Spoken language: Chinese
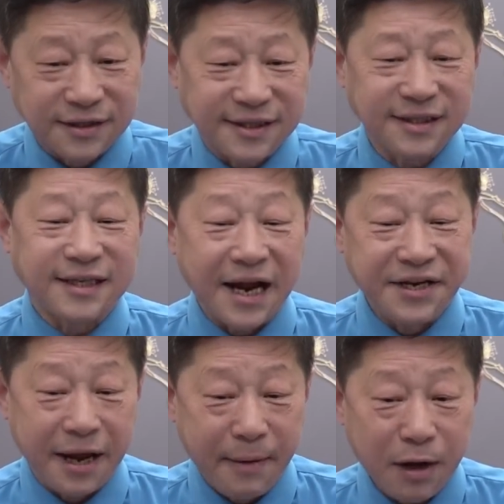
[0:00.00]
资产
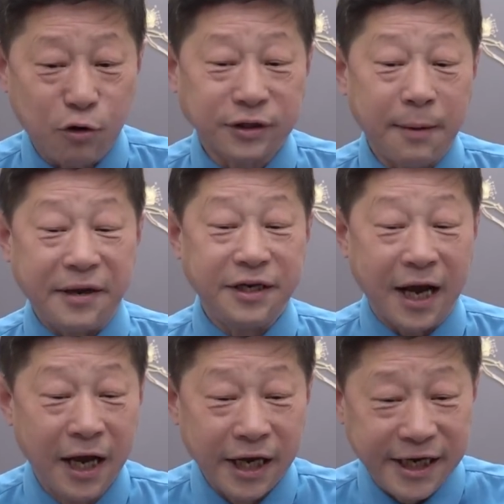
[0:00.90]
野蛮扩张名义
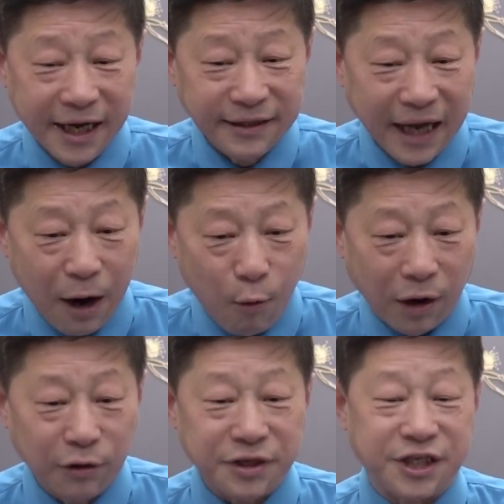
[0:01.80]
严打
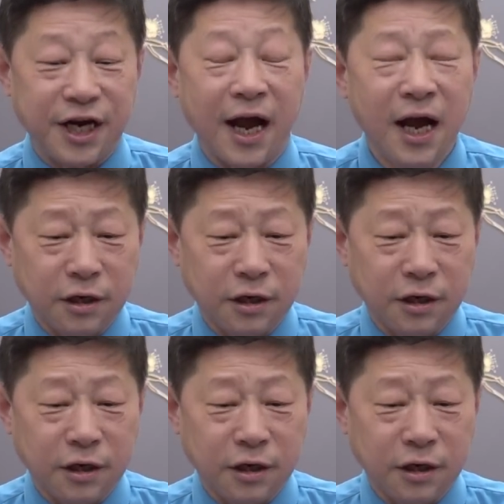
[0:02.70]
网络企业，